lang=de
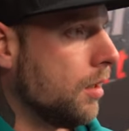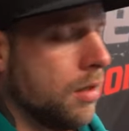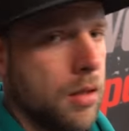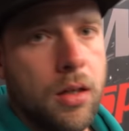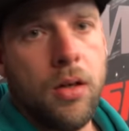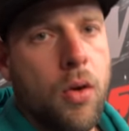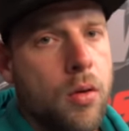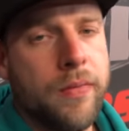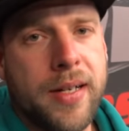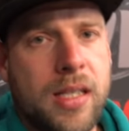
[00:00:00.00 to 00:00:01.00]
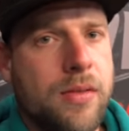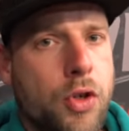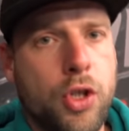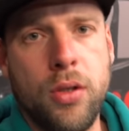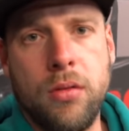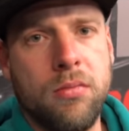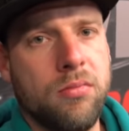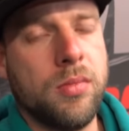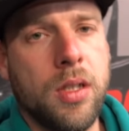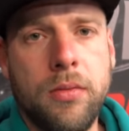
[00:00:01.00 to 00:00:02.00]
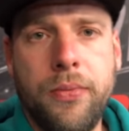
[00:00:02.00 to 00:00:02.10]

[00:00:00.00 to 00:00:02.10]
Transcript: äh, irgendwas zwischen